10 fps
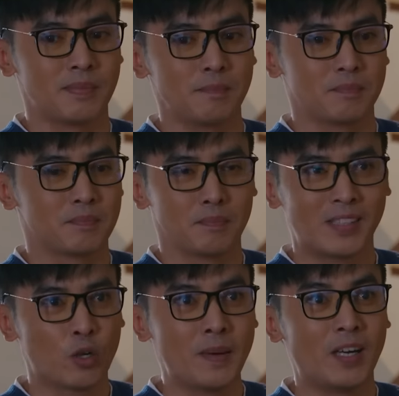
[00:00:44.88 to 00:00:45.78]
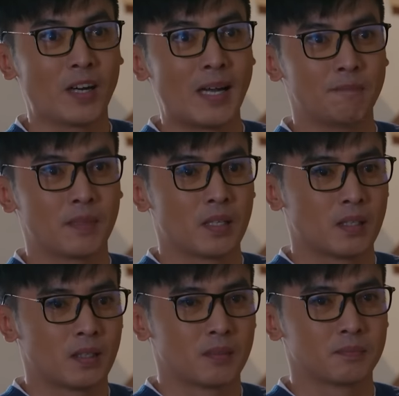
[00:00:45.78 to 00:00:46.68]
ไม่ไม่ต้องเปิดหรอกครับ
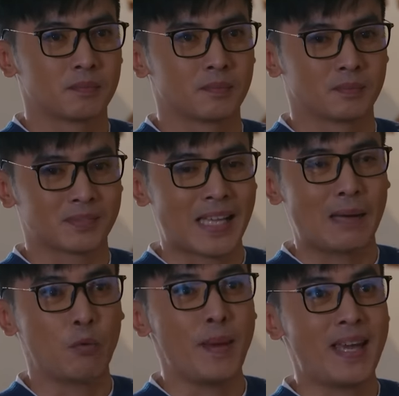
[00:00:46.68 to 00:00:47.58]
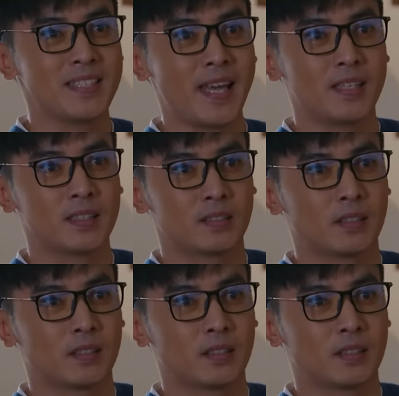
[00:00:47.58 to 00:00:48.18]
ตาผมแพ้แสง